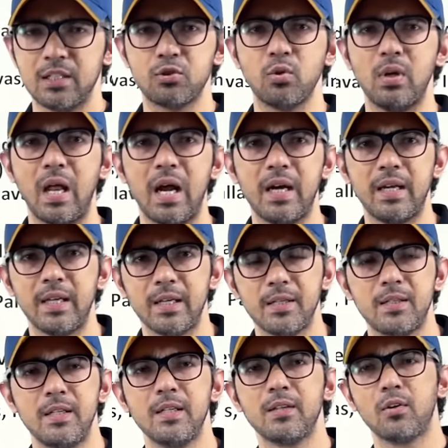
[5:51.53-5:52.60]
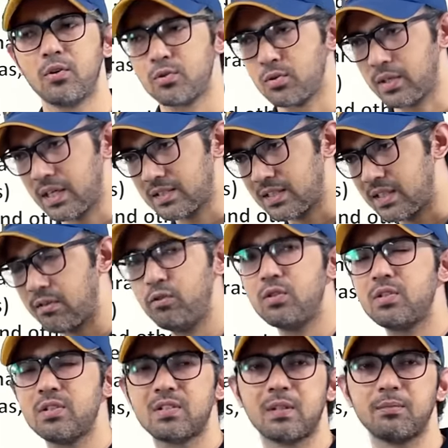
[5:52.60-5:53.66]
जो लैंड है ठीक और जो कैसे रेवेन्यू
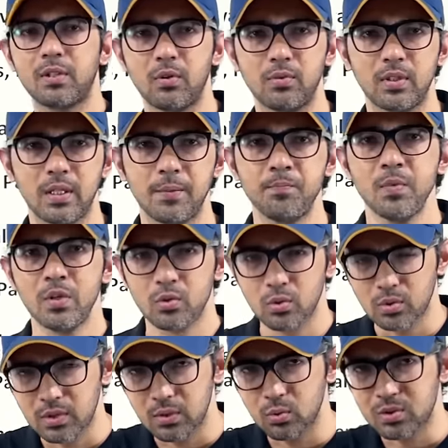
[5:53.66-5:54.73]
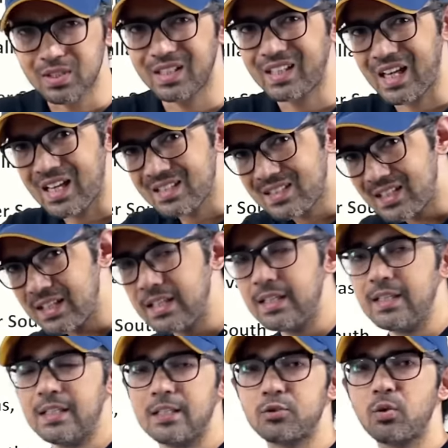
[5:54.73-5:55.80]
सिस्टम था उनका तो उसने कैसे
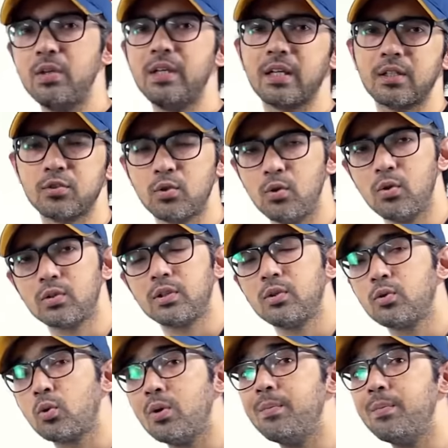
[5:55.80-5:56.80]
जो इंडिया के जो लोग थे उनको